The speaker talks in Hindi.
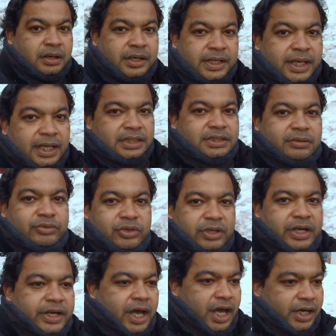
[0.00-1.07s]
और यहाँ सब जो है
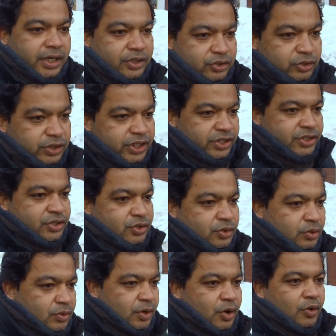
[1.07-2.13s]
ना डांगरी जो नीचे से
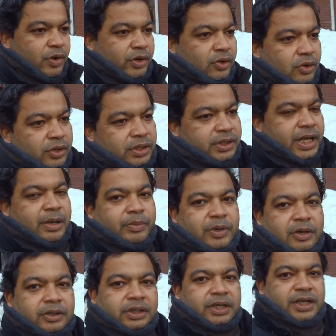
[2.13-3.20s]
वो ओवरकोट टाइप का
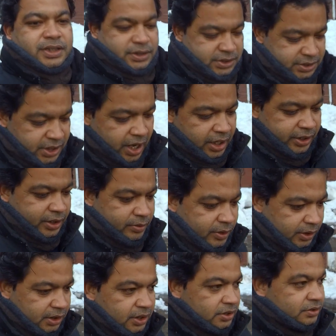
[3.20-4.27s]
होता है ना डांगरी
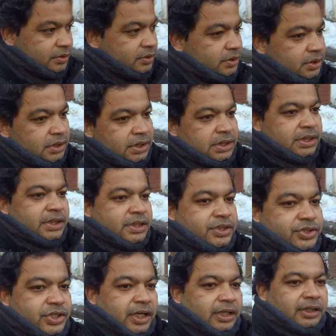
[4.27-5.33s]
बोलते हैं इसको
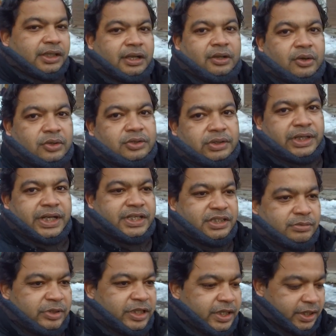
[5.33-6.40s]
ज़्यादातर लोग जो है ना
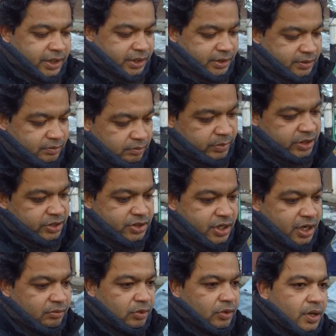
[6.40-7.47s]
इसी में दिखेंगे
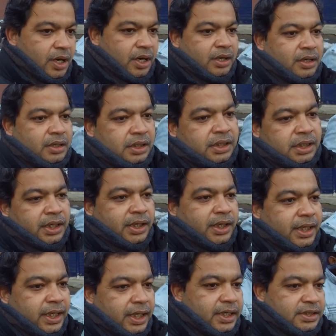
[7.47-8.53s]
बच्चा बूढ़ा
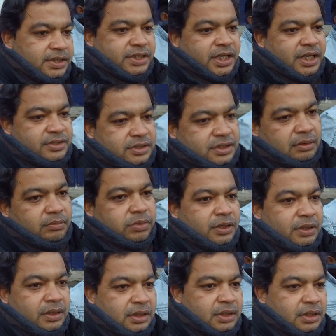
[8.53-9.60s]
लेडीज़ जेंट्स सब
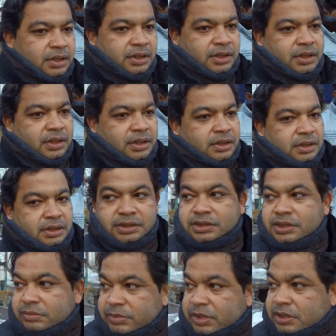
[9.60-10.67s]

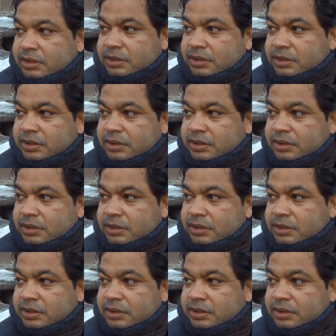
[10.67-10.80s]
इसी में